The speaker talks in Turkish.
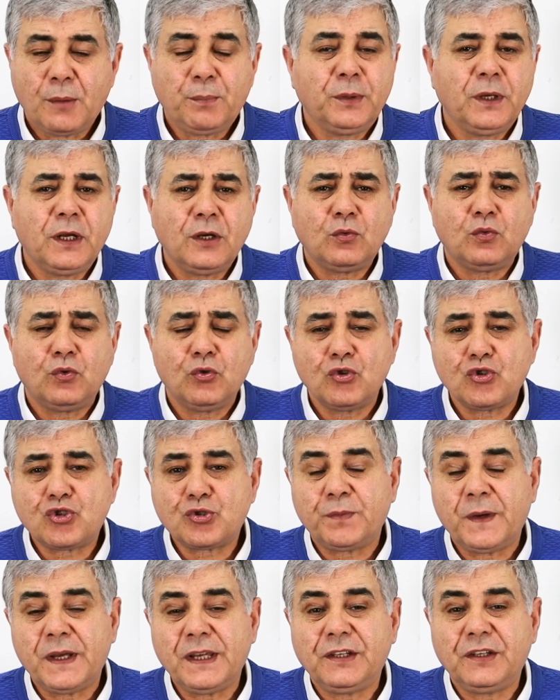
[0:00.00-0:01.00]
Yapılan
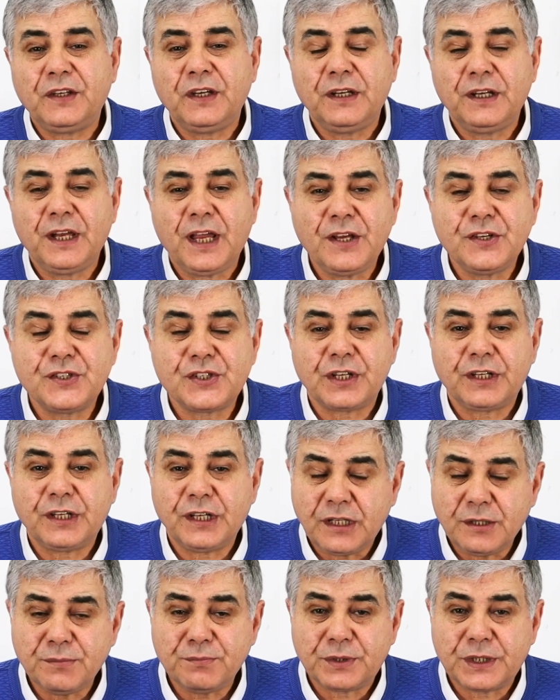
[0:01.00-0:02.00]
konuşmayı dinleyince
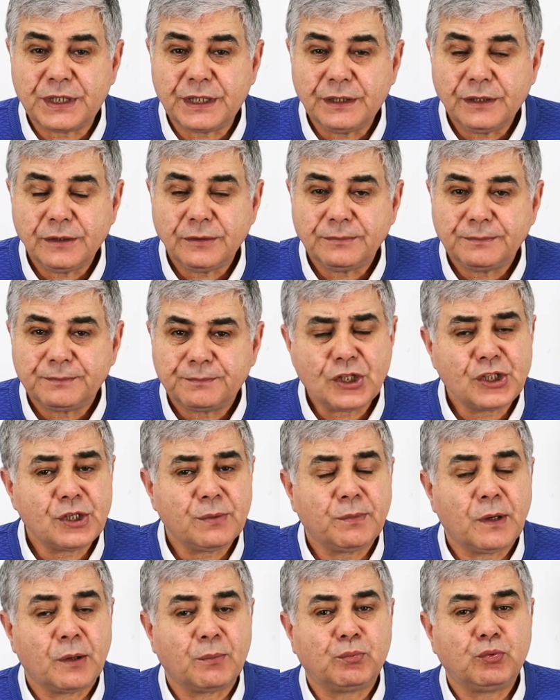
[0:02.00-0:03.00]
dedim ki
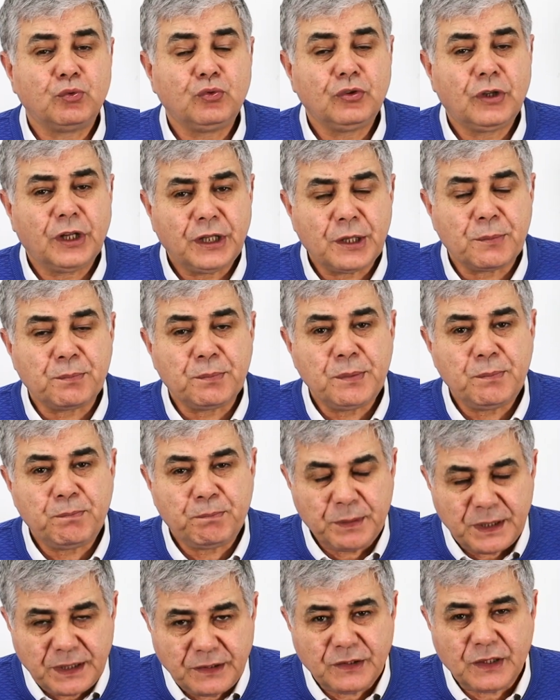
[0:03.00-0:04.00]
acaba bunda da
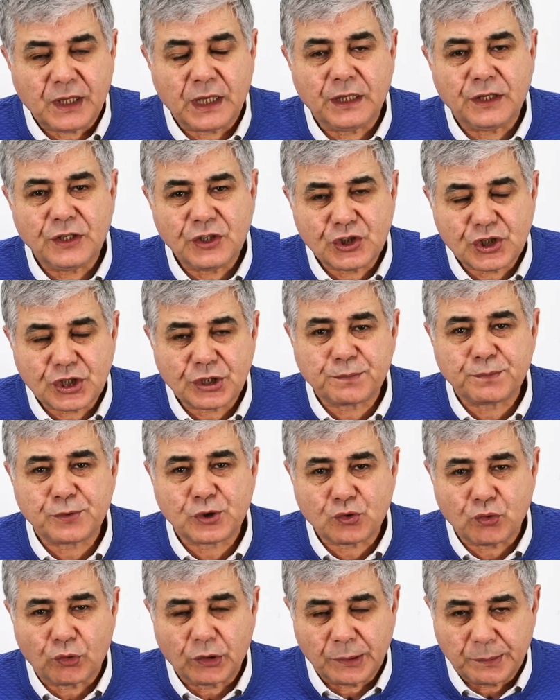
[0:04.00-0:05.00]
bir bit yeni
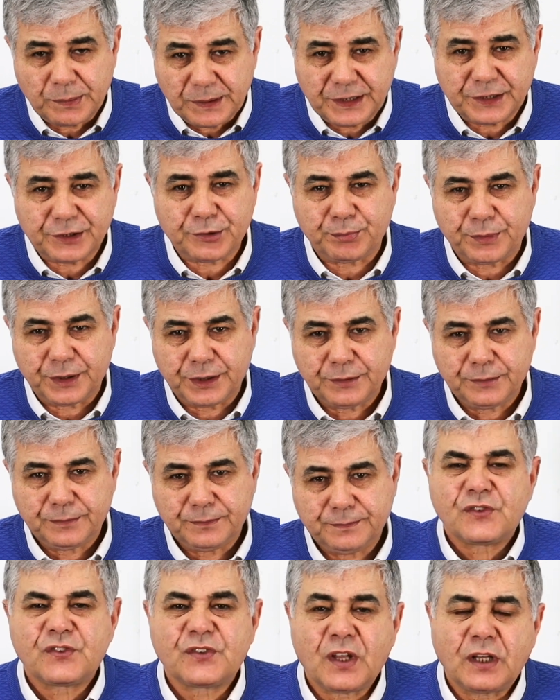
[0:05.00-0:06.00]
çıkmış olabilir mi?
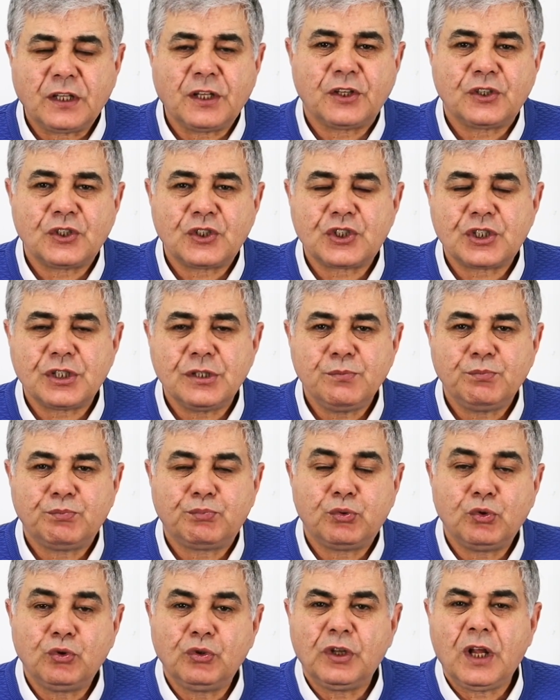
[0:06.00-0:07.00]
Sadat
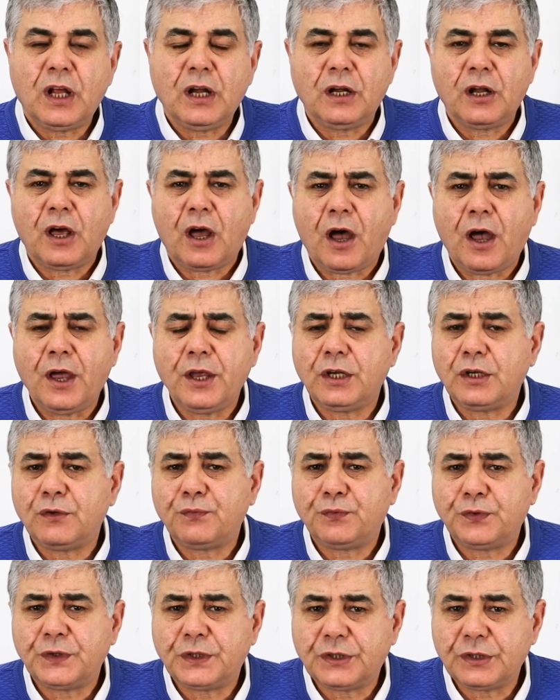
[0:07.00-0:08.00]
için bunlarla aynı
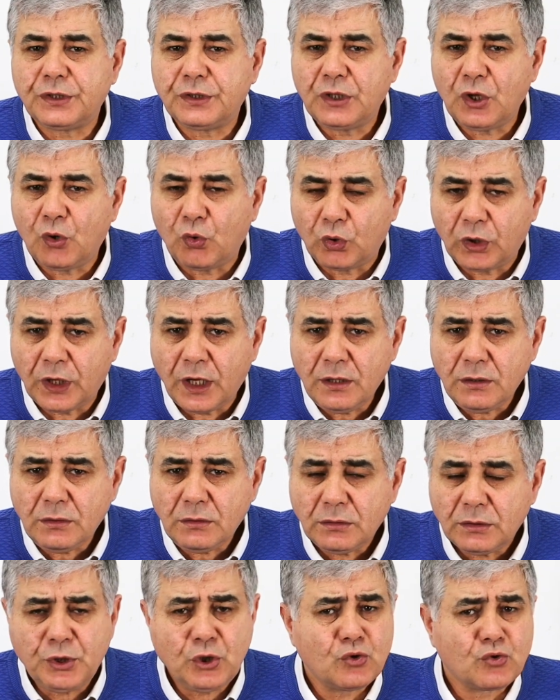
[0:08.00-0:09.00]
fikirde olan
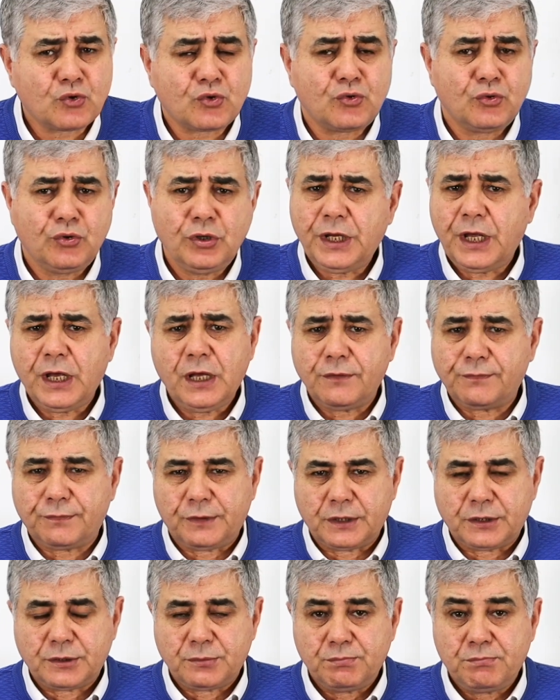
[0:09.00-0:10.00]
bir sürü yer
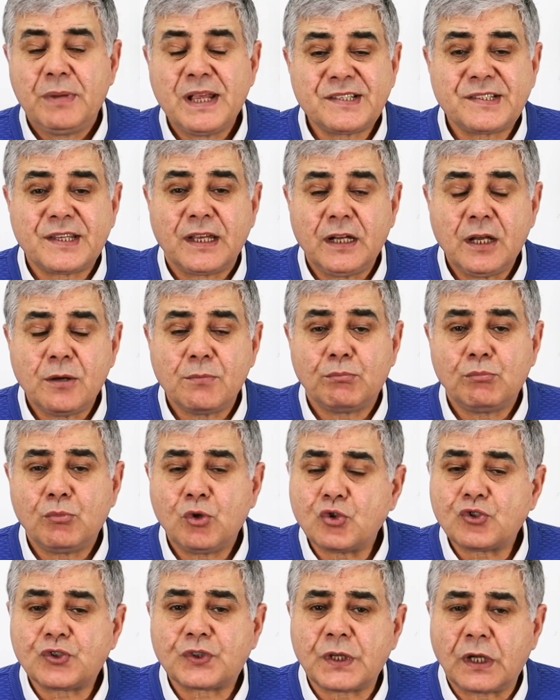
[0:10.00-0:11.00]
var. Mesela
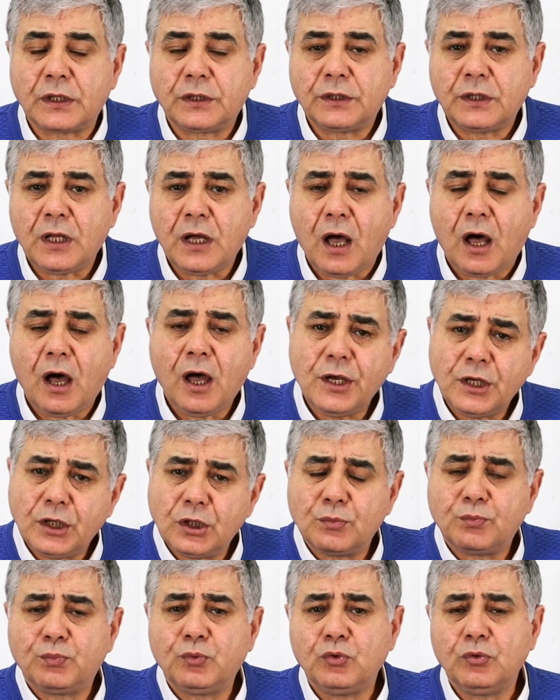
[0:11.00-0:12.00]
Mossad'da
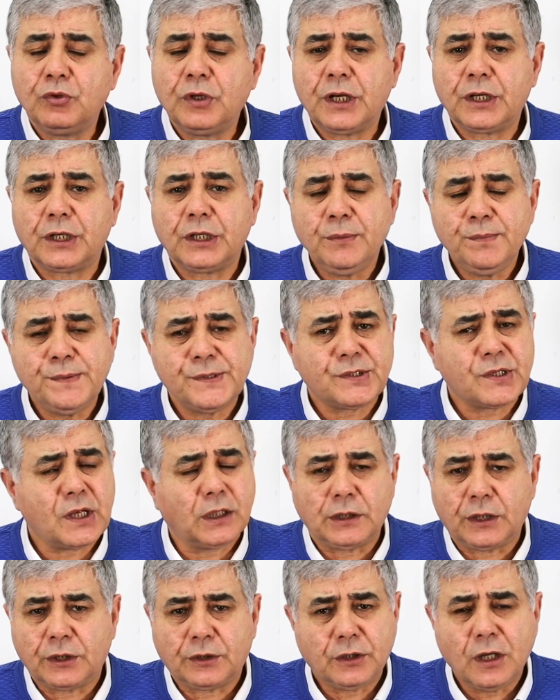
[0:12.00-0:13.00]
aynı bunlar gibi
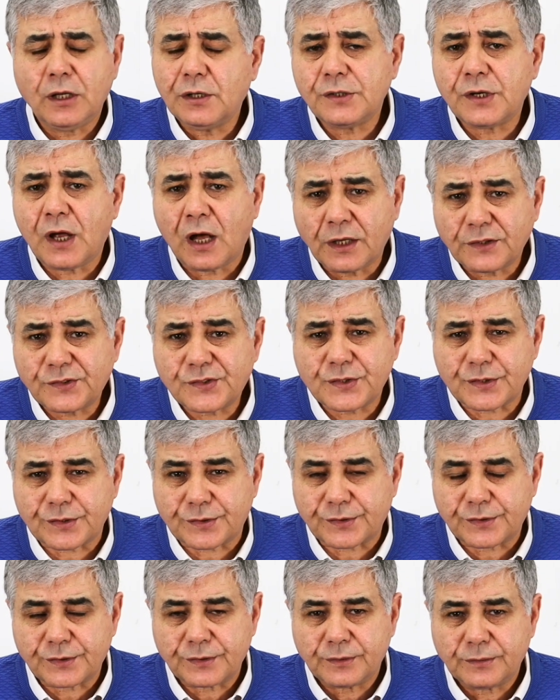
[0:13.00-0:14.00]
Sadat'tan
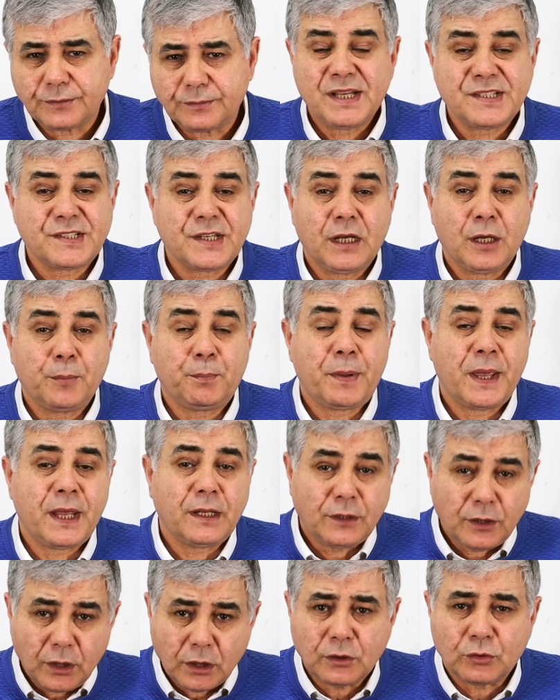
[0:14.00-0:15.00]
rahatsız. Mesela
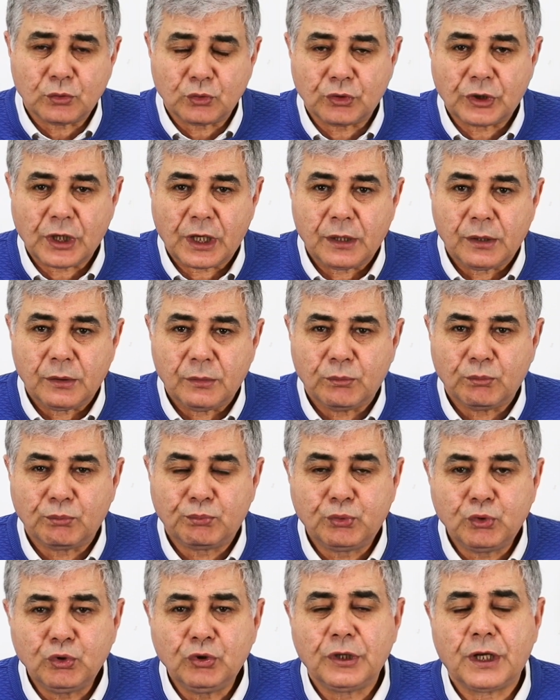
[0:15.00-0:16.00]
Pentagon'da
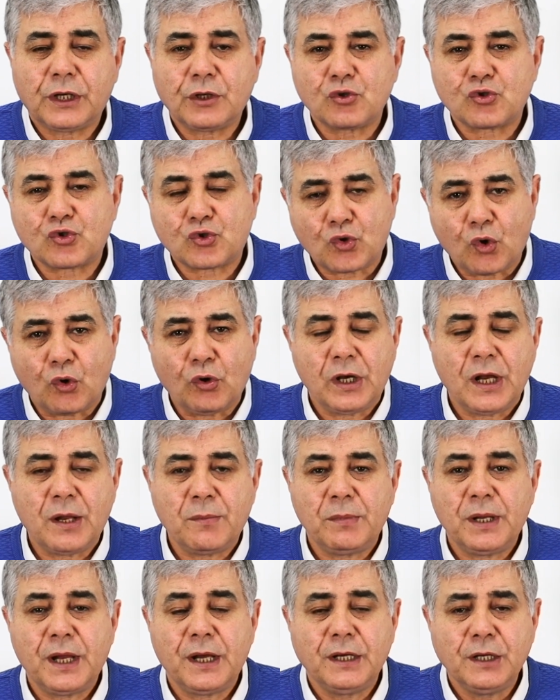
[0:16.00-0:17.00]
bunların
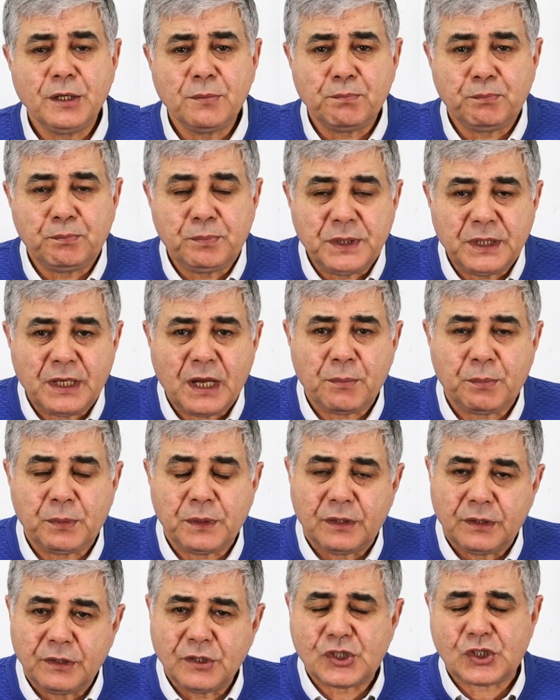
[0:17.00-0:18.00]
söylemlerinin
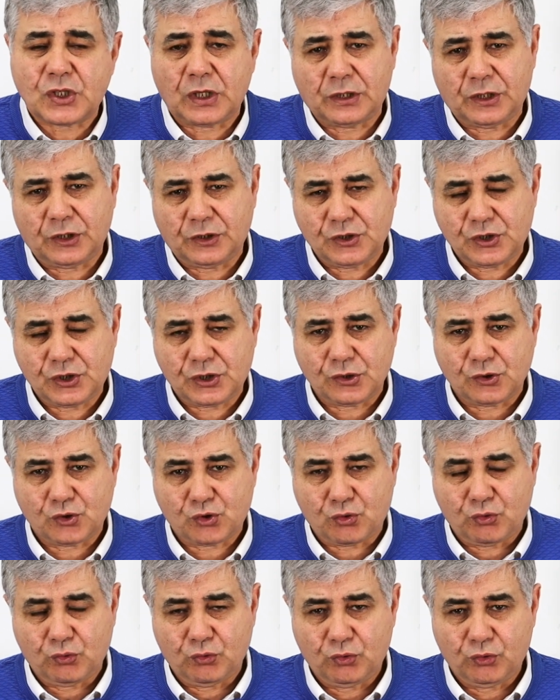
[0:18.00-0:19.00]
birebirini Sadat için
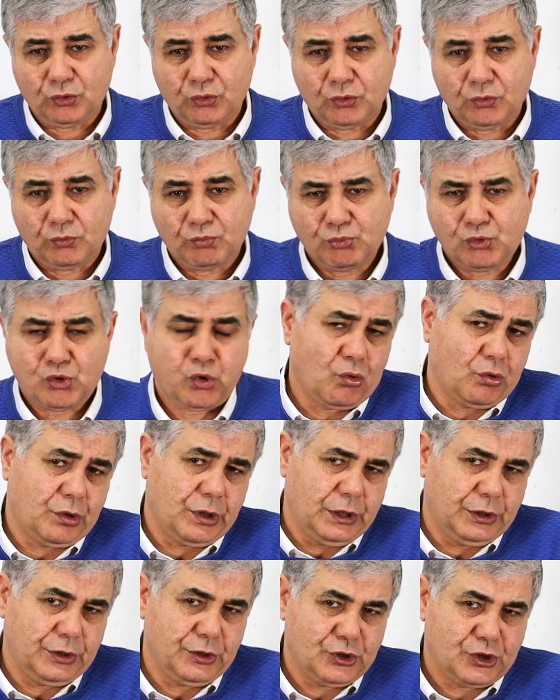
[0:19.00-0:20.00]
söylüyor. Çok
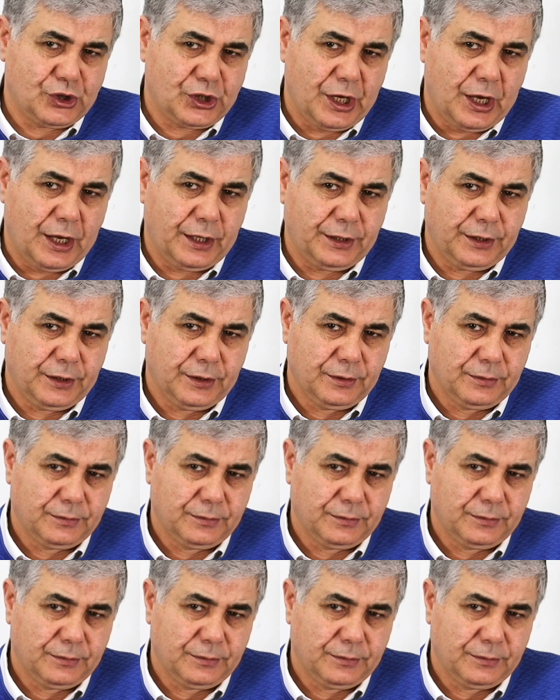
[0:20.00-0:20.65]
ilginç yani.